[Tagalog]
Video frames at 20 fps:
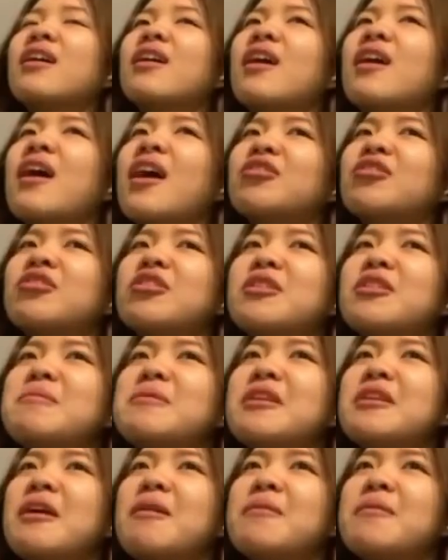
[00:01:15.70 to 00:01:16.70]
Actually,
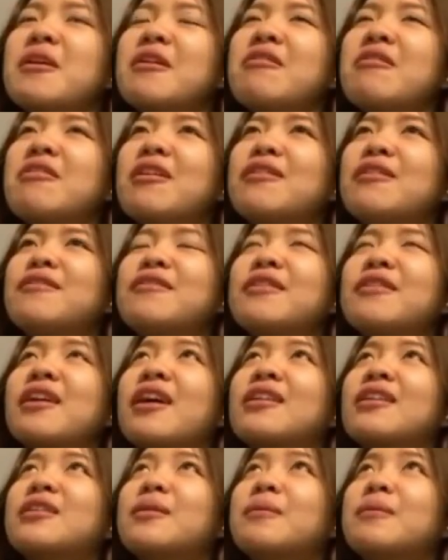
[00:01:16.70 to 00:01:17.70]
madami akong
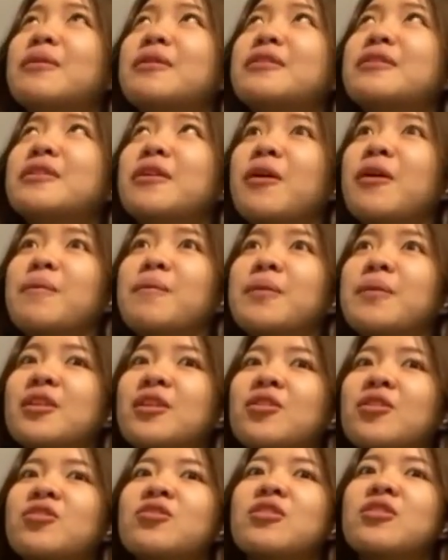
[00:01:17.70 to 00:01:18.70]
unforgettable na
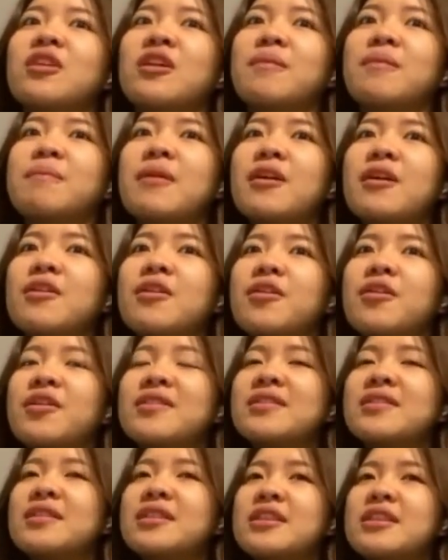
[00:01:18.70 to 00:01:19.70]
competition eh. Pero
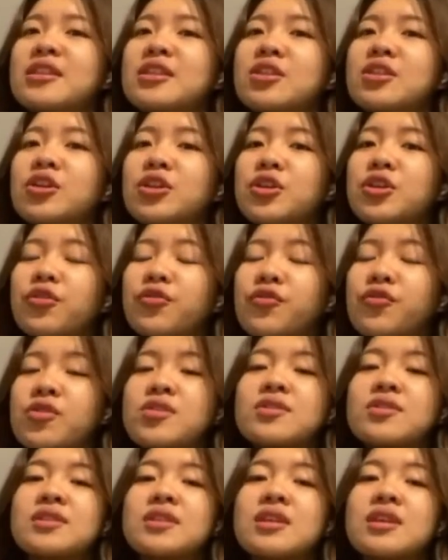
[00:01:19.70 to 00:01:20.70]
isa din doon yung
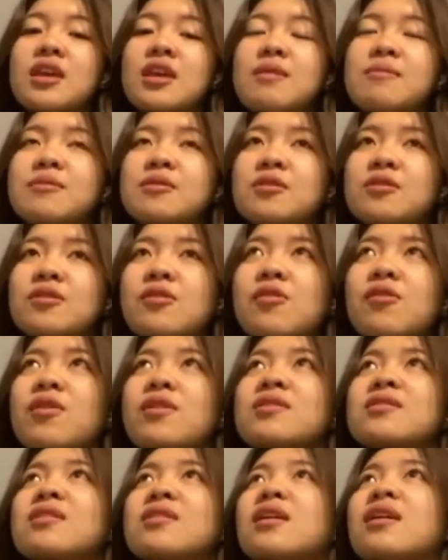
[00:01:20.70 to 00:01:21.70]
first SEA Games ko.
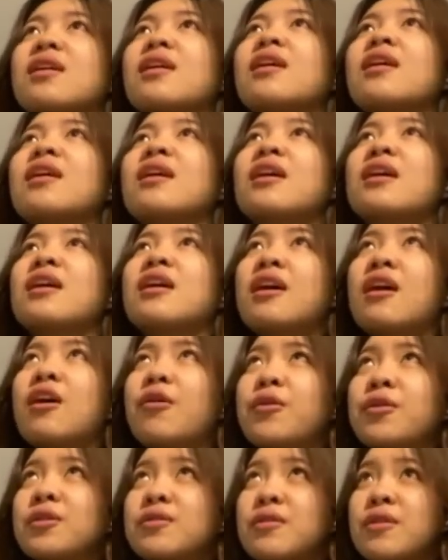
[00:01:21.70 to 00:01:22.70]
Kasi I
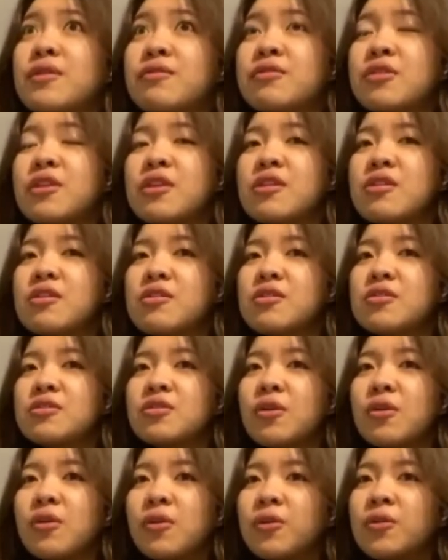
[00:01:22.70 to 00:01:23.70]
was 15 years
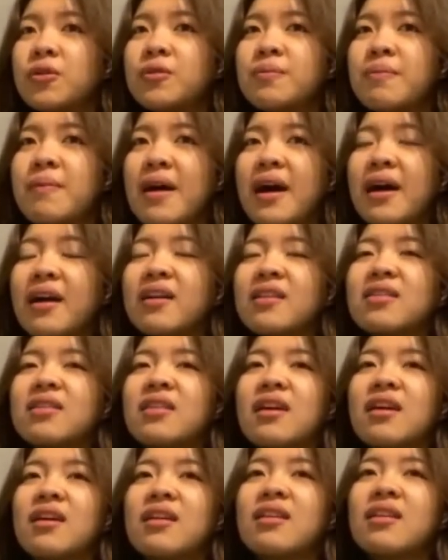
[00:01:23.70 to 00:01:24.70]
old back
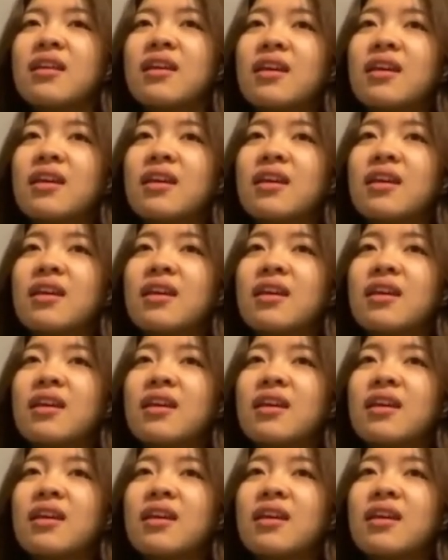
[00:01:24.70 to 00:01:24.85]
then.